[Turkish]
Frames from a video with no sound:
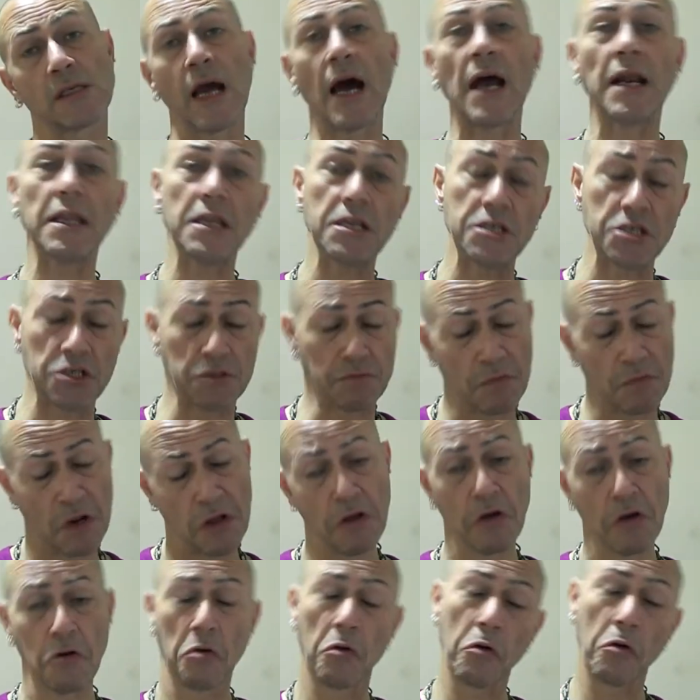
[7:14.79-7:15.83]
kardeş.
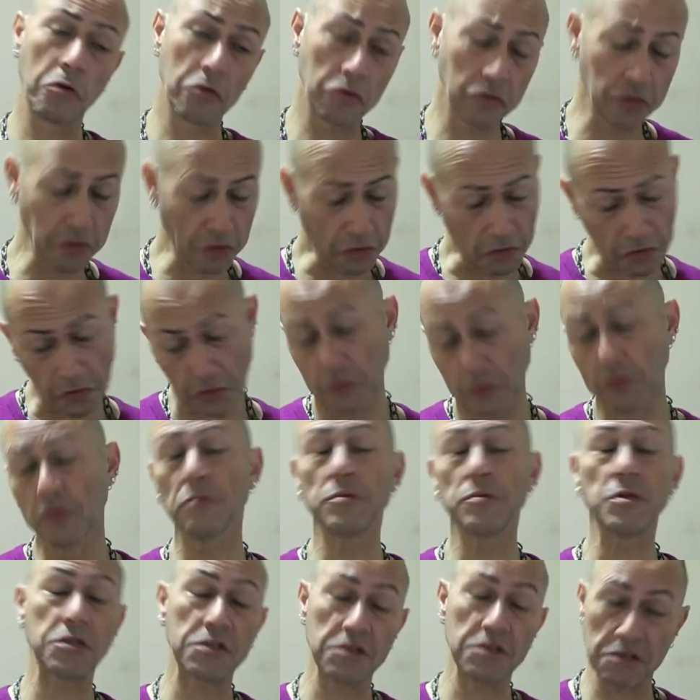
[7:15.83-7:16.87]
Okuduk okulunu
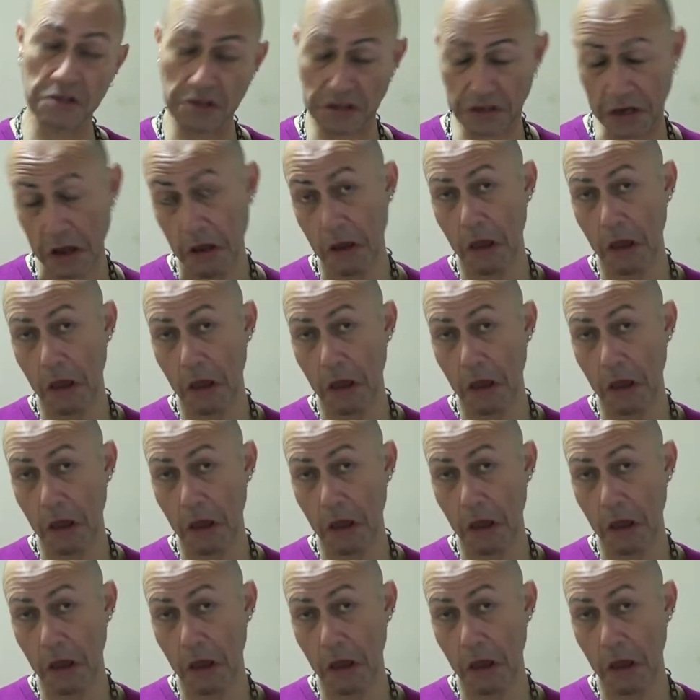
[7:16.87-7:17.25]
bitirdik.